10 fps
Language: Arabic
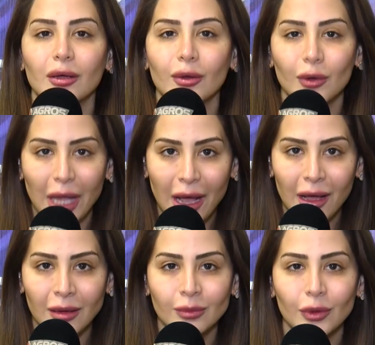كل
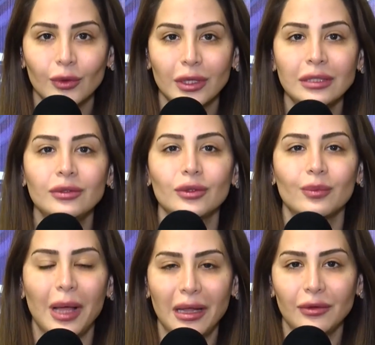عام وانتم
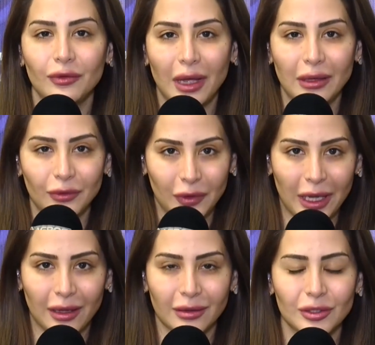بألف ألف
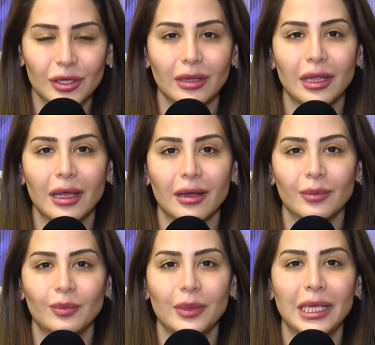خير إن شاء الله يا
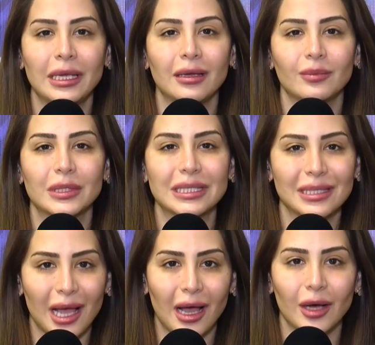ربي
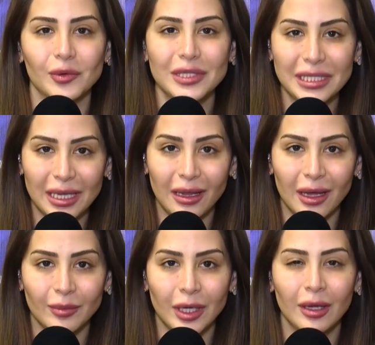بالصحة
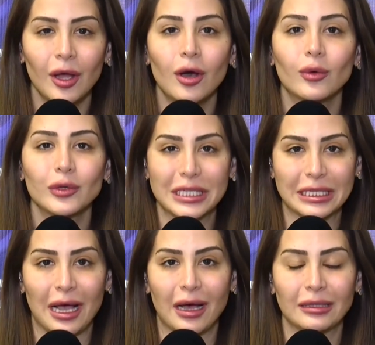والسلامة
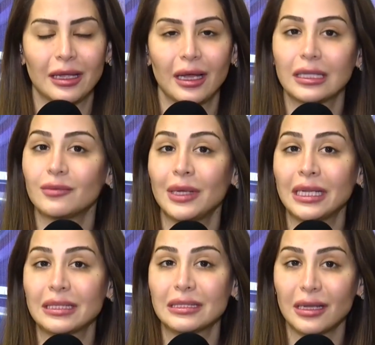والسعادة
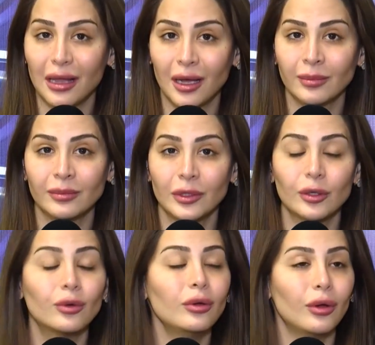أتمنى السلام
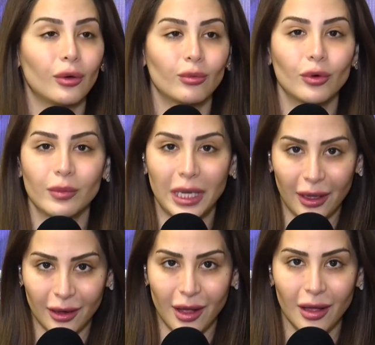لكل عموم
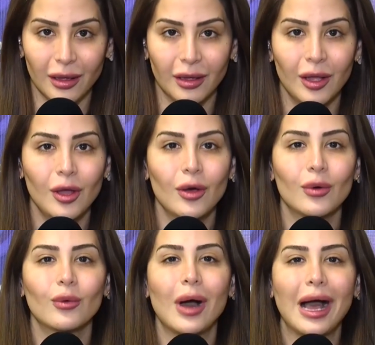العراق
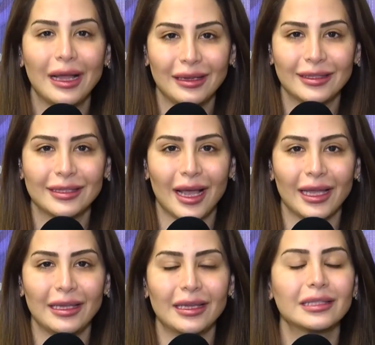وأحلى
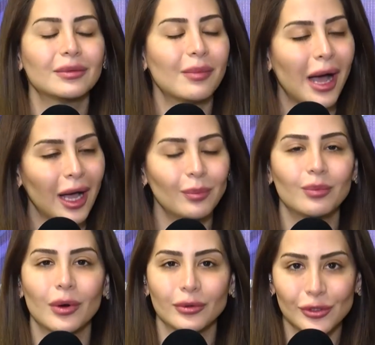تحية
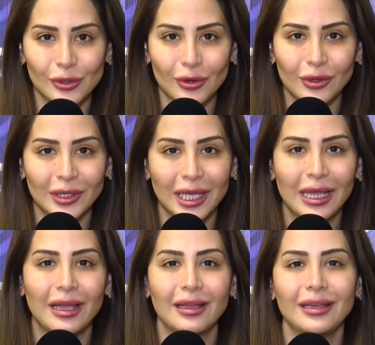محبة وشوق
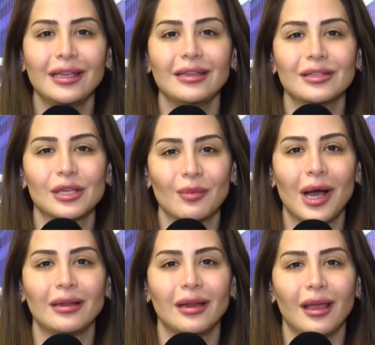
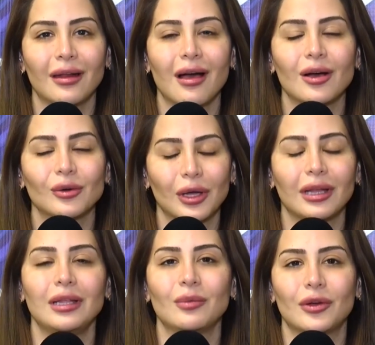لشمال العراق
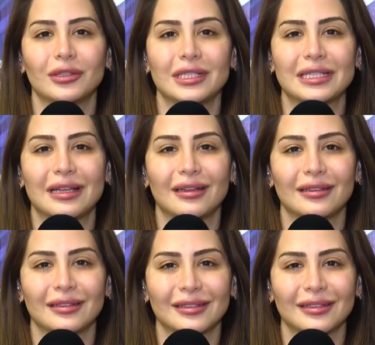وإقليم كردستان